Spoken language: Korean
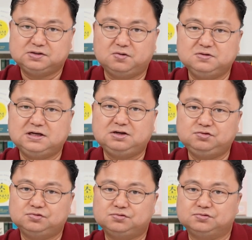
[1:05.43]

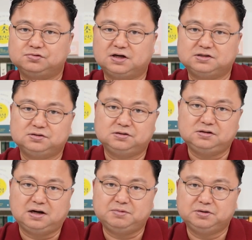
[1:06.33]

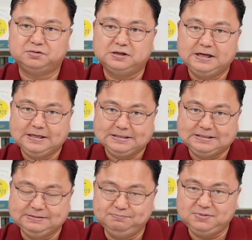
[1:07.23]
성장주겠죠? 아무래도
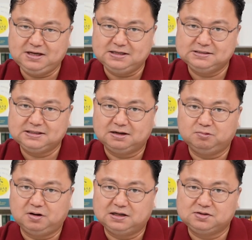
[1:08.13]
금리
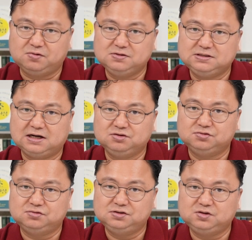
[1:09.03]
인상과
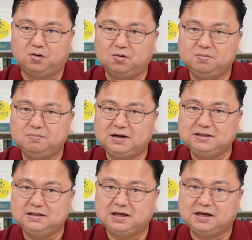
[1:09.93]
성장주는
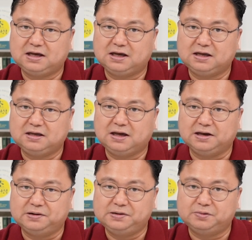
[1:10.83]

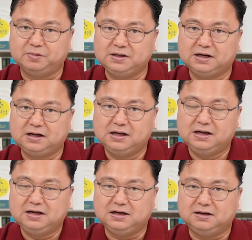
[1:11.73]
정반대예요. 왜냐?
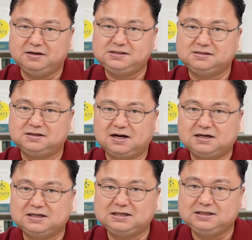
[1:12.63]
이 리스크가
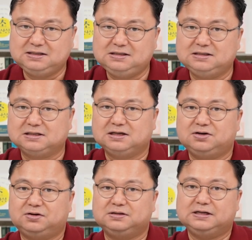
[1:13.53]
큰
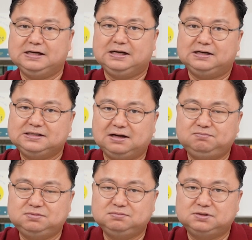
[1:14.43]
그런
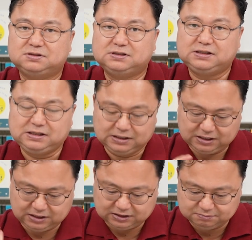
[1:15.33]
상품들을
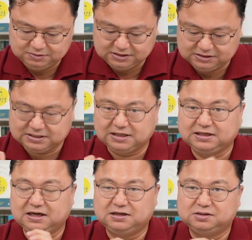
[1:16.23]
이 금리
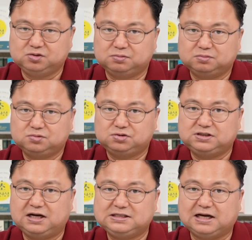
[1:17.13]
인상기에는 좀
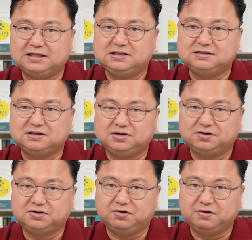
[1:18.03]
투자하지 않는
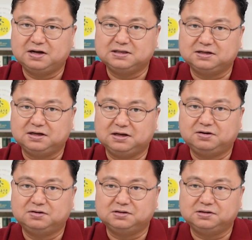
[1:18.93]
그런 경향들이
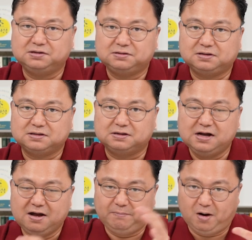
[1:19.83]
있거든요. 그래서
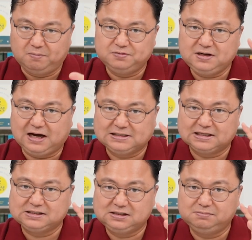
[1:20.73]
버블이
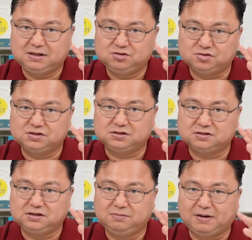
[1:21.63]
가장 심한
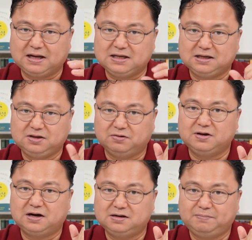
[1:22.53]
주식들이 많이
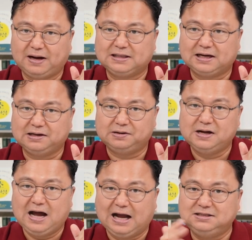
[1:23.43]
영향을 받아요.
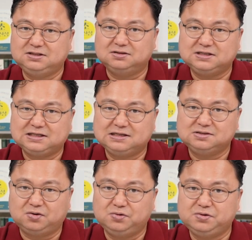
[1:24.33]
안전자산
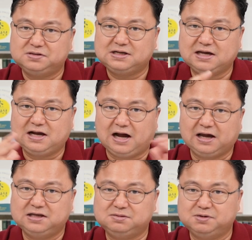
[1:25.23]
선호 현상이
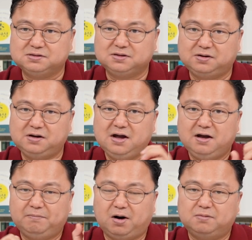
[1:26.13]
강해지면서
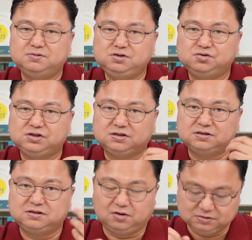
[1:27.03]
버블
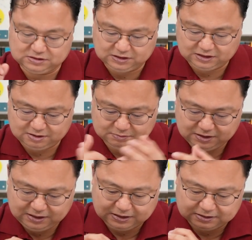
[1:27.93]
주식들을 던지기
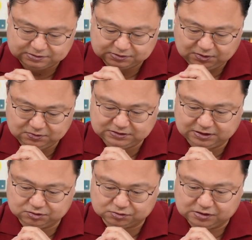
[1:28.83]
때문에 그래서
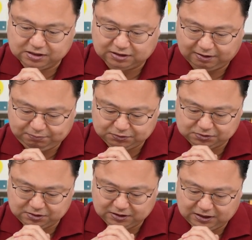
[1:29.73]
성장주
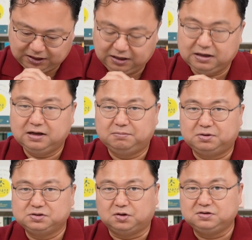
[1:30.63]
대표적인 게
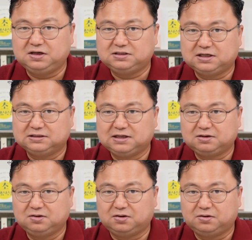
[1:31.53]
뭐 전기차
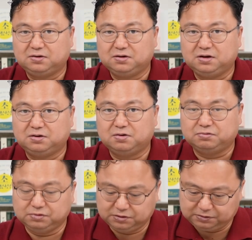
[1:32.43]
섹터일
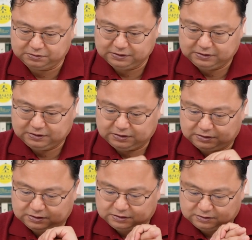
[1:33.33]
거고요.
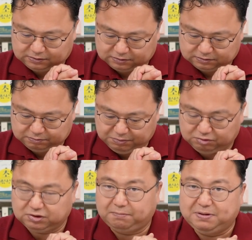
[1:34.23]
어,
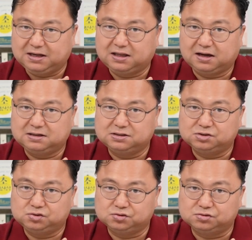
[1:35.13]
미국의
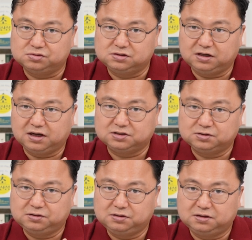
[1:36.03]
빅테크 주들이겠죠.